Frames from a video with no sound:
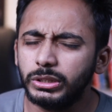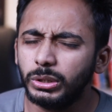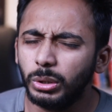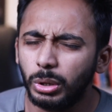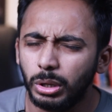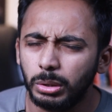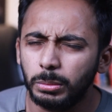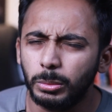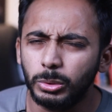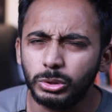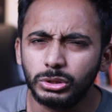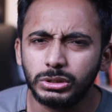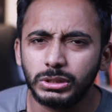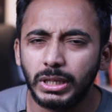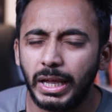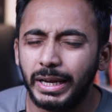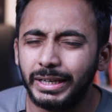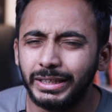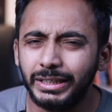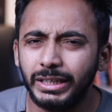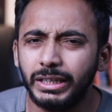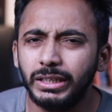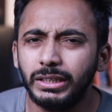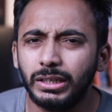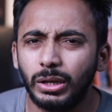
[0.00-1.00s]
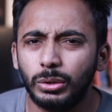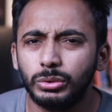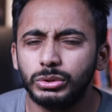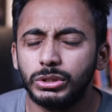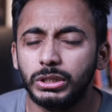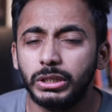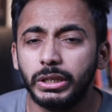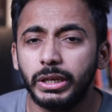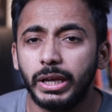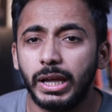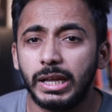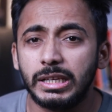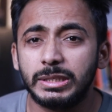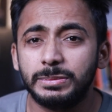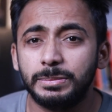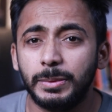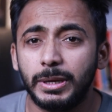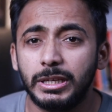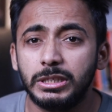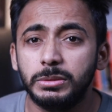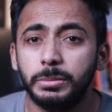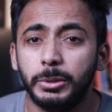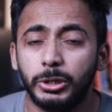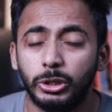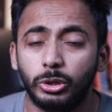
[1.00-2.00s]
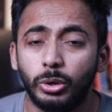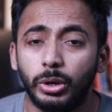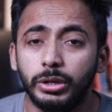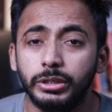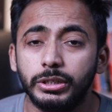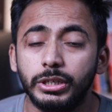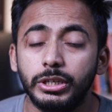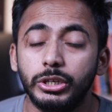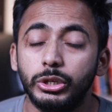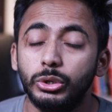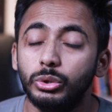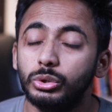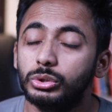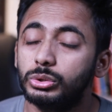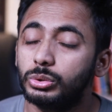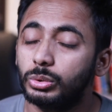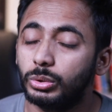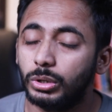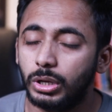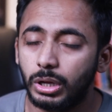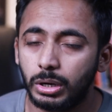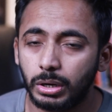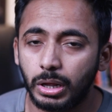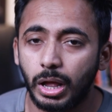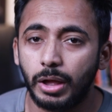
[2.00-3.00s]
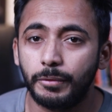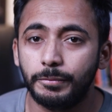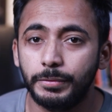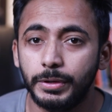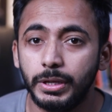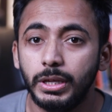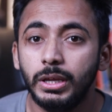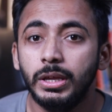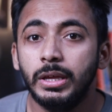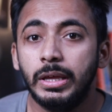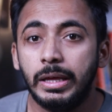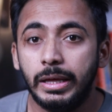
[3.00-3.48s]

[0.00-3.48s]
थे ऑलमोस्ट 19,000 के आसपास बिटकॉइन की न्यूज सुनकर काफी